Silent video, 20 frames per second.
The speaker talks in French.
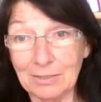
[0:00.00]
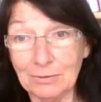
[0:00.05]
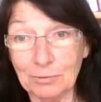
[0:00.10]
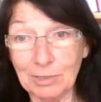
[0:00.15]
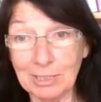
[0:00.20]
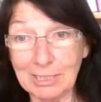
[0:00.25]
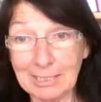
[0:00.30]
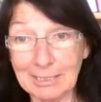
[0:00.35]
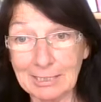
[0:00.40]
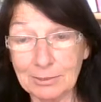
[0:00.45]

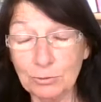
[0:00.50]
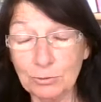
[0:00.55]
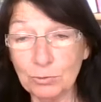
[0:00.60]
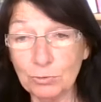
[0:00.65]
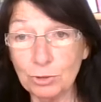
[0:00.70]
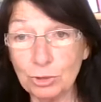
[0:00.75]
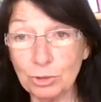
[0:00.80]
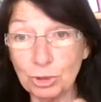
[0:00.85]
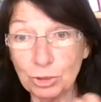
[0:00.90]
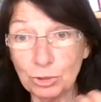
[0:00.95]
Voilà,
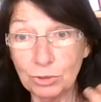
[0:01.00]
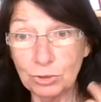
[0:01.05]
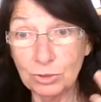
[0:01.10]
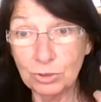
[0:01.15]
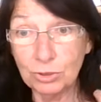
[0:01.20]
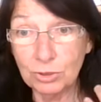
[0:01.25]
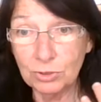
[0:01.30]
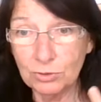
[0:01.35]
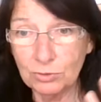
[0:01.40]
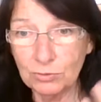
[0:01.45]
donc
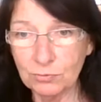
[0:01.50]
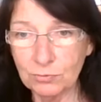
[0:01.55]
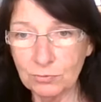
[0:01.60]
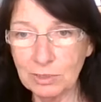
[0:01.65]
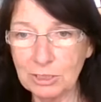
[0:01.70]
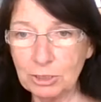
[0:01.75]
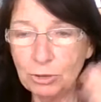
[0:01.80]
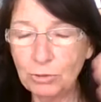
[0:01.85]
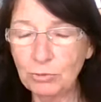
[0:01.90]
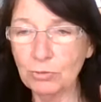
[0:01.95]
je
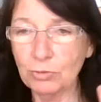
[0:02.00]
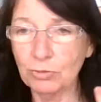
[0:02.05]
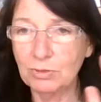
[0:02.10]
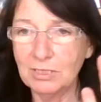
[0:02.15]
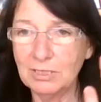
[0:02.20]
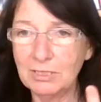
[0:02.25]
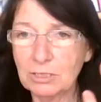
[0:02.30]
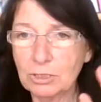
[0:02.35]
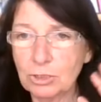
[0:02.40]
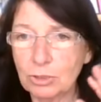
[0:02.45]
voulais juste
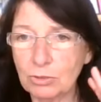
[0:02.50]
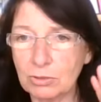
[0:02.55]
dire,